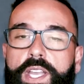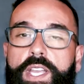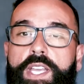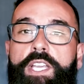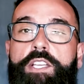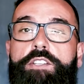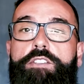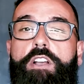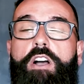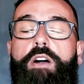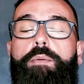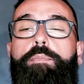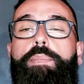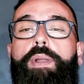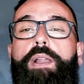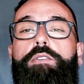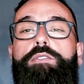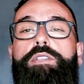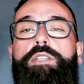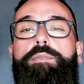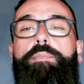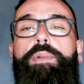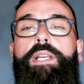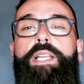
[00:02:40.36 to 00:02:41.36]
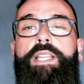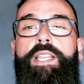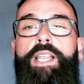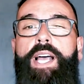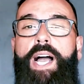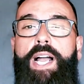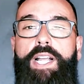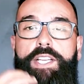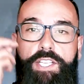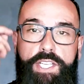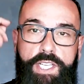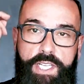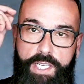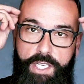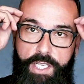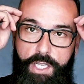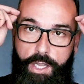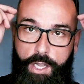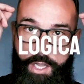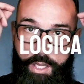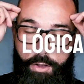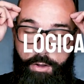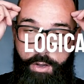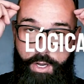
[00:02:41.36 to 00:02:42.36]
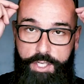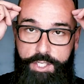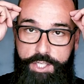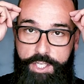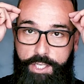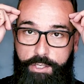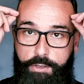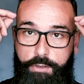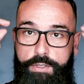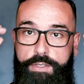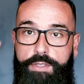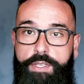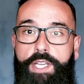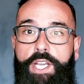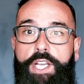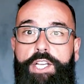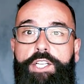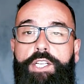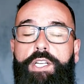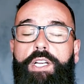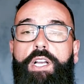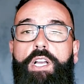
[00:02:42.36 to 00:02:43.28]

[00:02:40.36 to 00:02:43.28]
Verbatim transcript: Isso é uma plausibilidade lógica, ou seja,